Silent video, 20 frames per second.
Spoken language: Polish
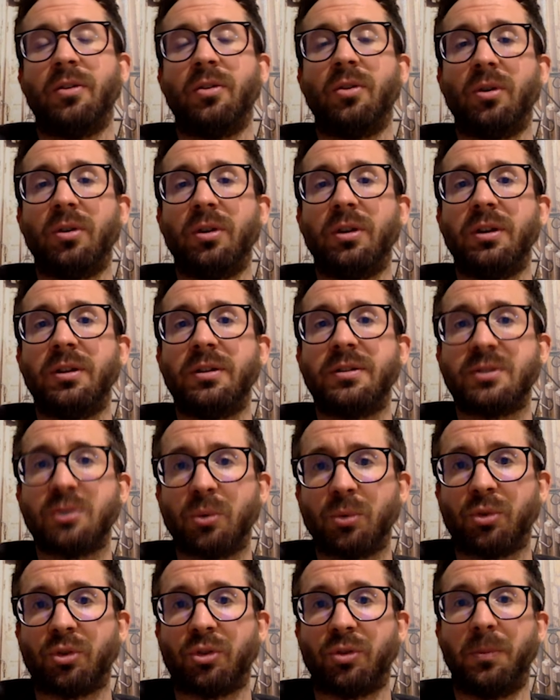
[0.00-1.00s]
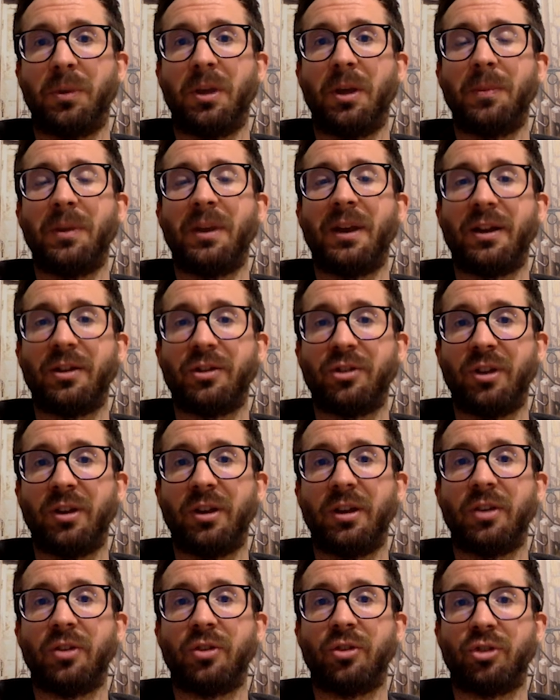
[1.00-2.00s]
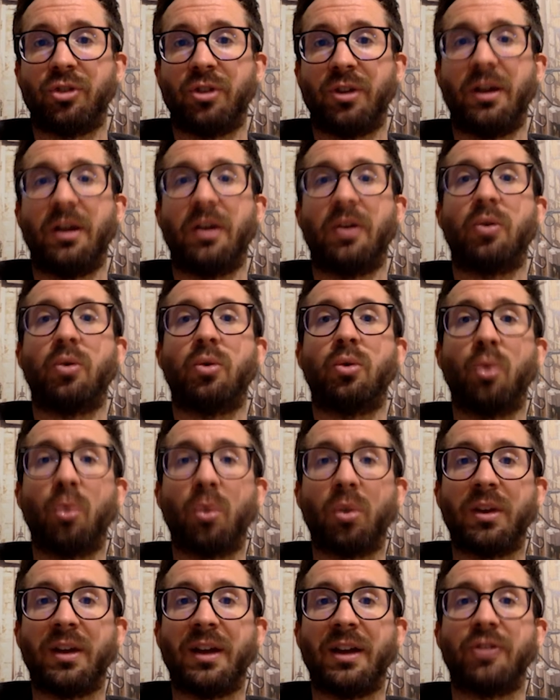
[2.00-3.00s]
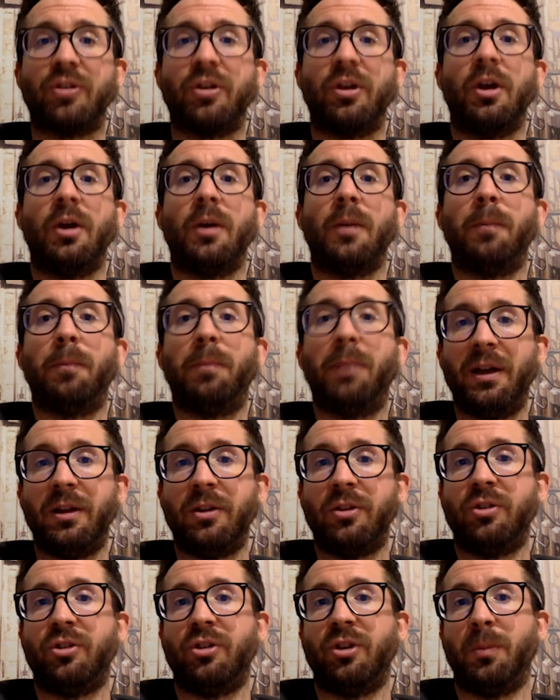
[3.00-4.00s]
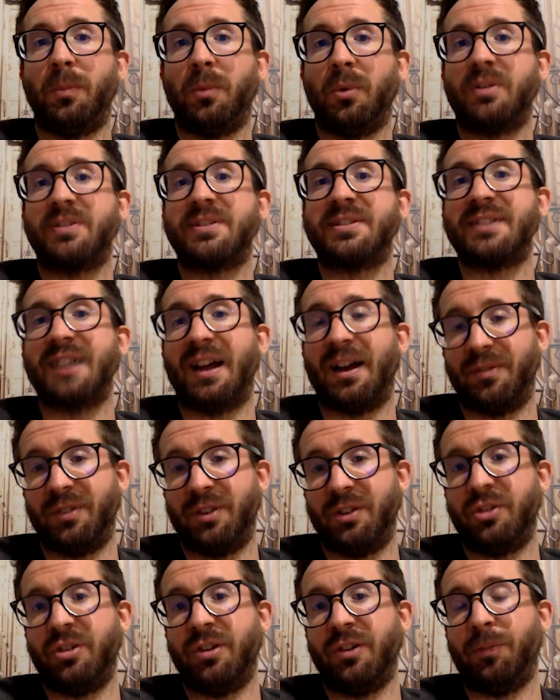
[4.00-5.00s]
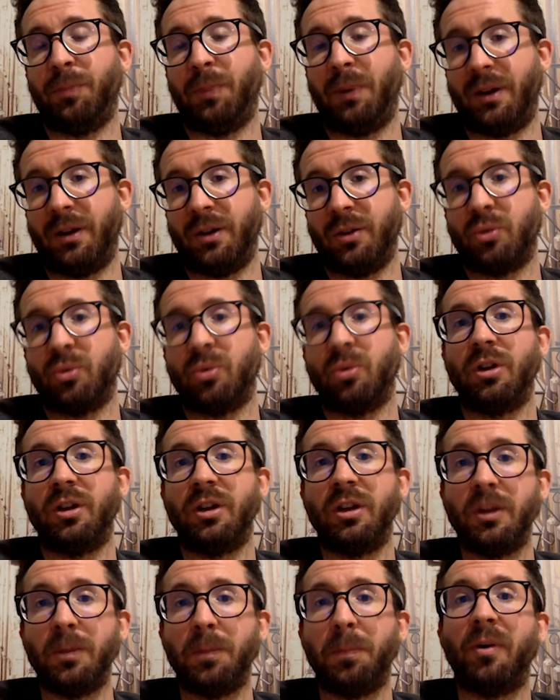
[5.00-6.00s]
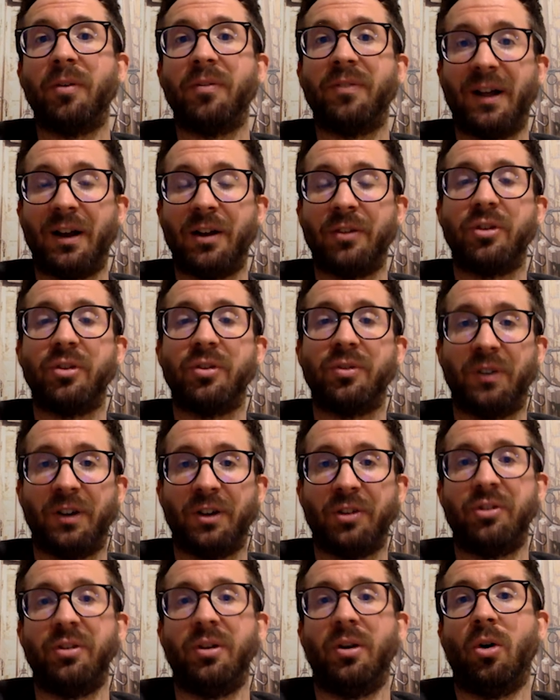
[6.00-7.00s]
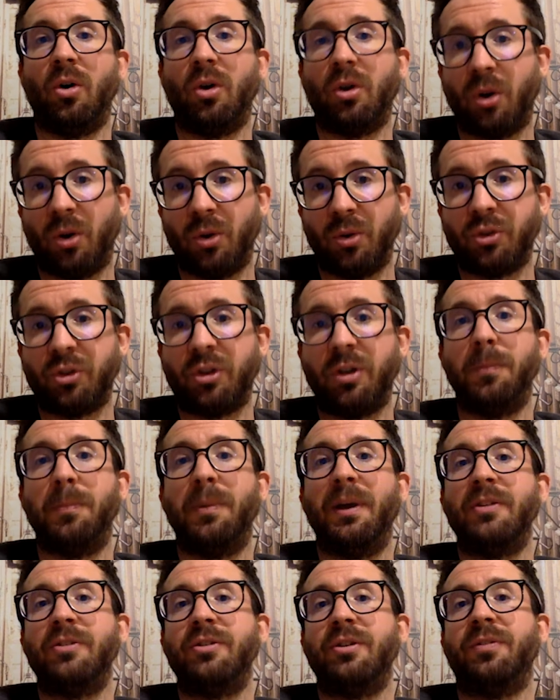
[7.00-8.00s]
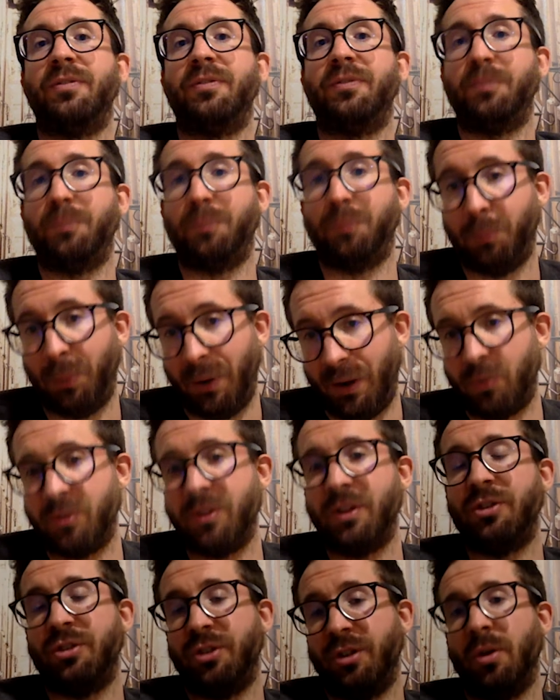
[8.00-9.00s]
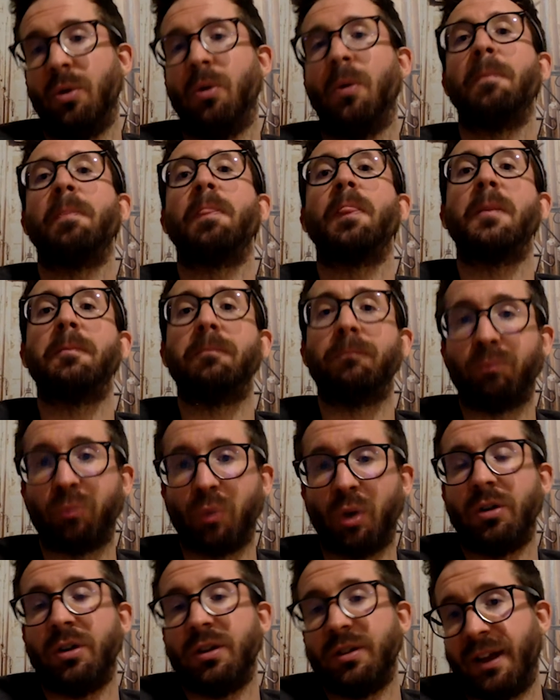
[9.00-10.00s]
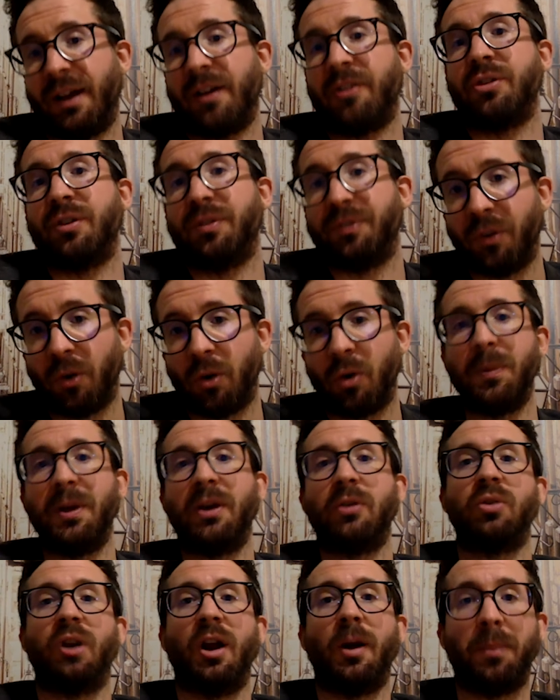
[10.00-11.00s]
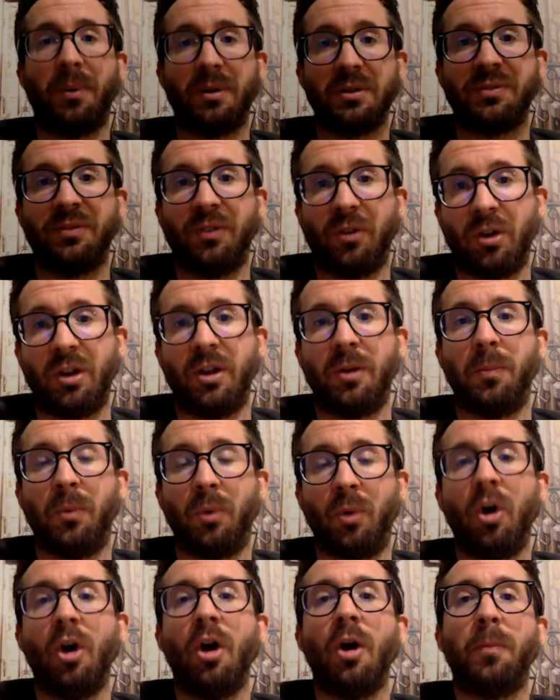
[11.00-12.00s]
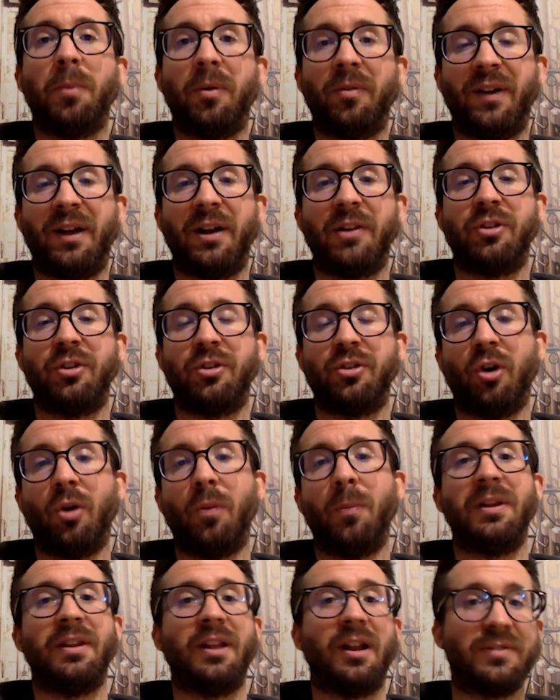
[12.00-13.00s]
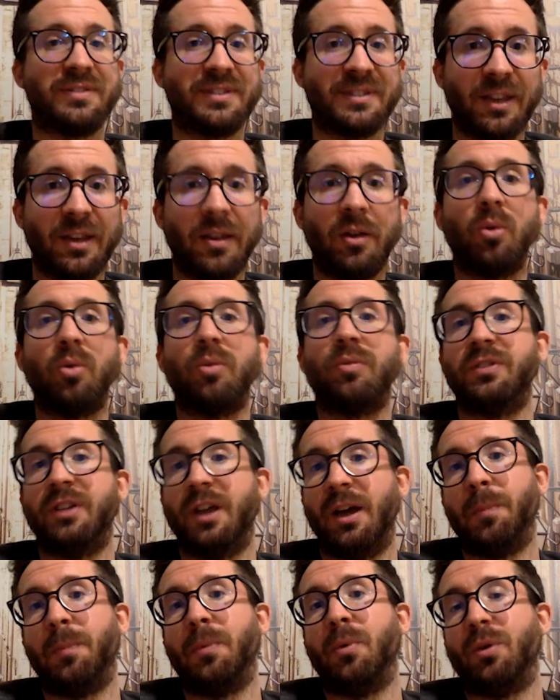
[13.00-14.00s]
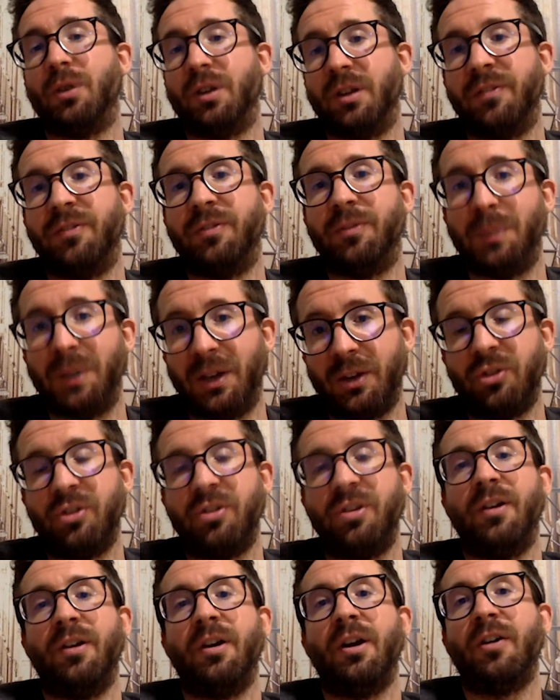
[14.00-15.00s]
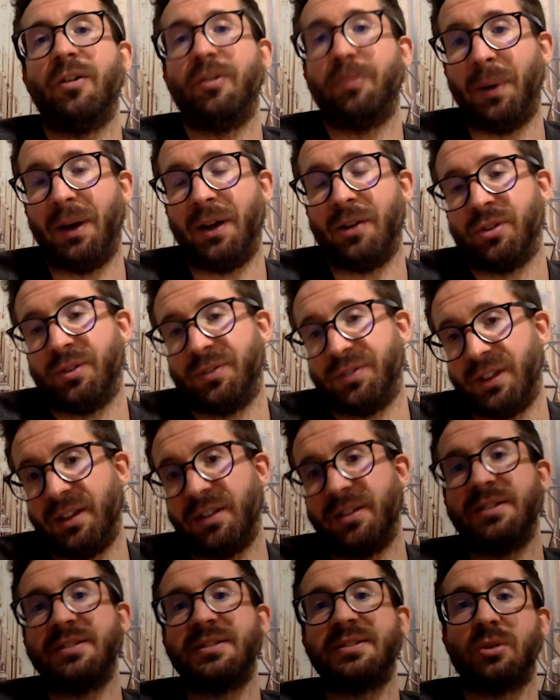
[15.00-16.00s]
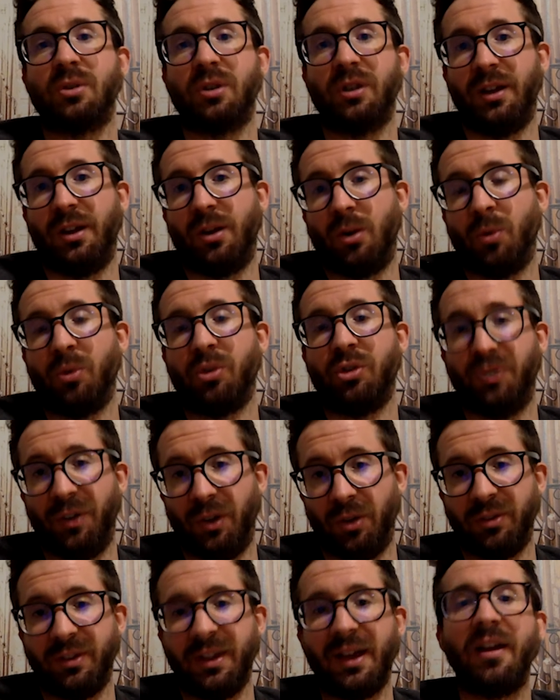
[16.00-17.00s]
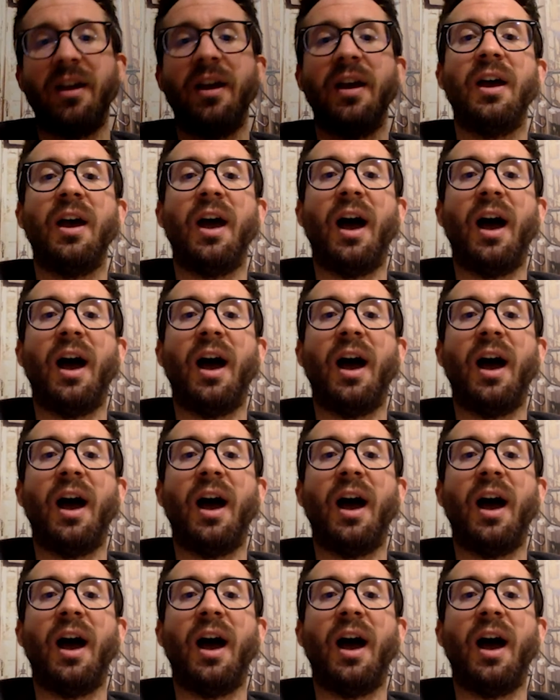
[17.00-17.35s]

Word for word: No i cóż, miejmy nadzieję, że Hurkacz będzie mógł stawić się w Paryżu i powalczyć właśnie o krążki, będzie w pełni sił, no i także w formie, która pozwoli mu powalczyć o medal w singlu, w deblu i w mikście w parze, wtedy z Igą Świątek.